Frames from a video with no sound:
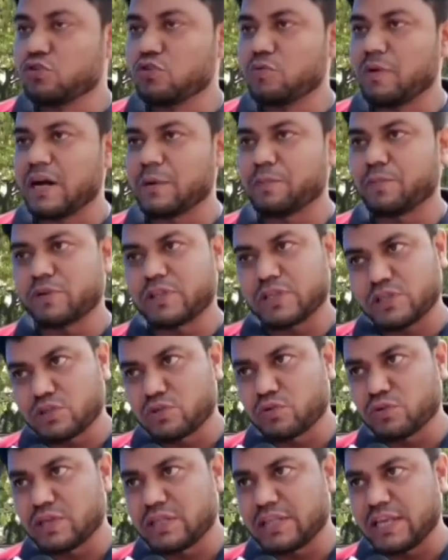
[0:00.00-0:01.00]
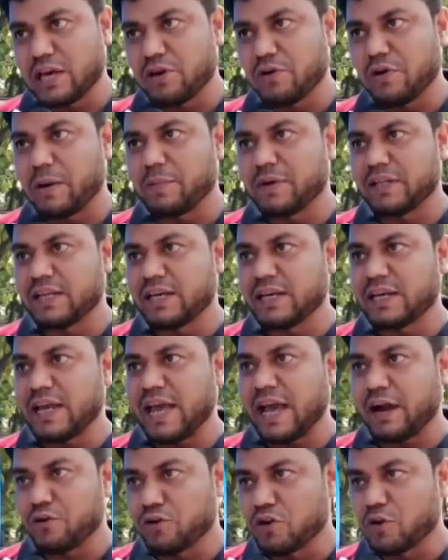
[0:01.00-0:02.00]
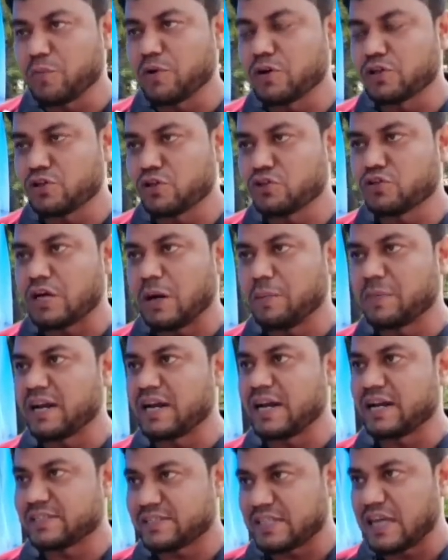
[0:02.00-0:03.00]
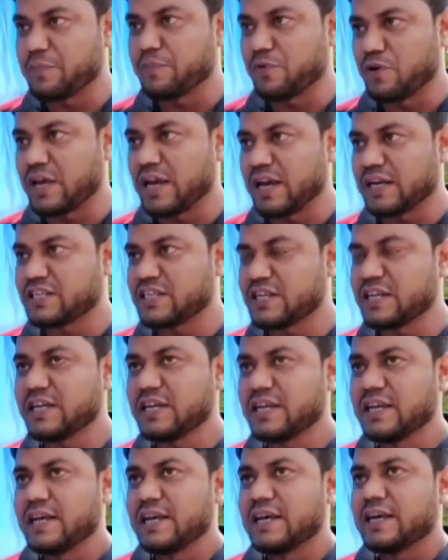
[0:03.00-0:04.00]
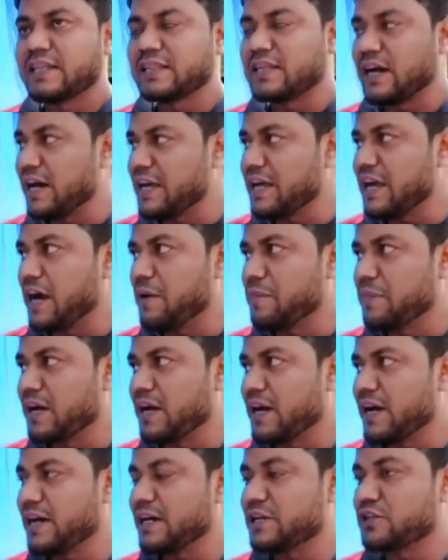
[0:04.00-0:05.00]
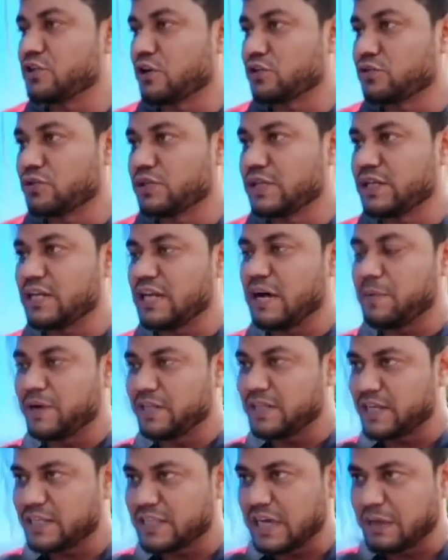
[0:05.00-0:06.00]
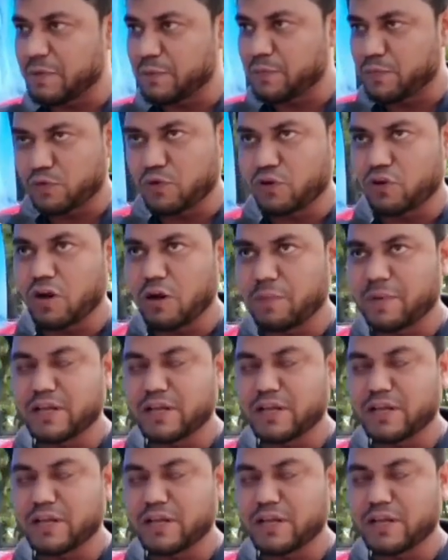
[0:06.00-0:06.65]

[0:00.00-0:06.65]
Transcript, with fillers: দুবার প্রতিশ্রুতি দিয়েও আমাদের এখনো পর্যন্ত আমরা রাস্তায় পড়ে আছি তাই আমরা যতদিন আমাদের দাবি পূরণ হবে